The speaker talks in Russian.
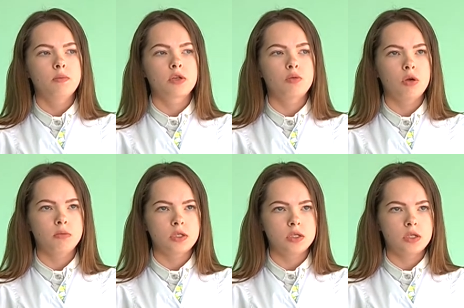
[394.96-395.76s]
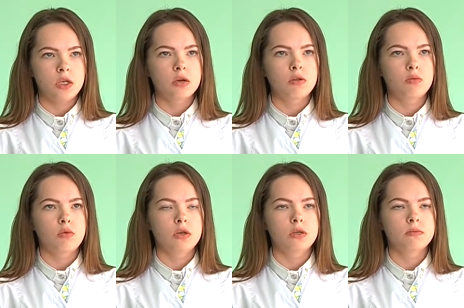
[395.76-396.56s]
к любой медсестре, к
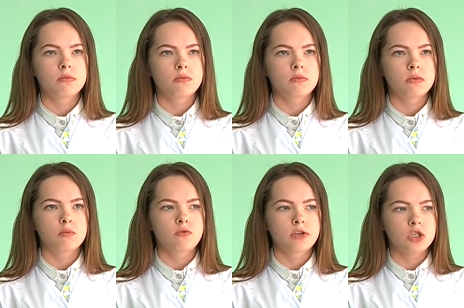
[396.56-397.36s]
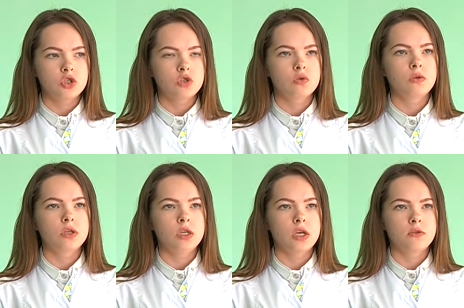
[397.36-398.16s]
любой врачу,
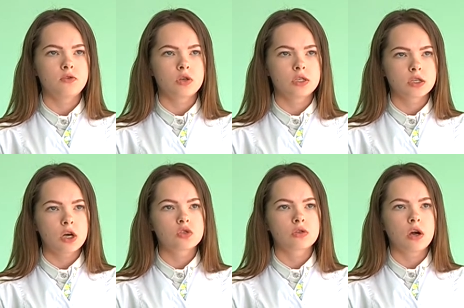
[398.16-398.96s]
и они все расскажут,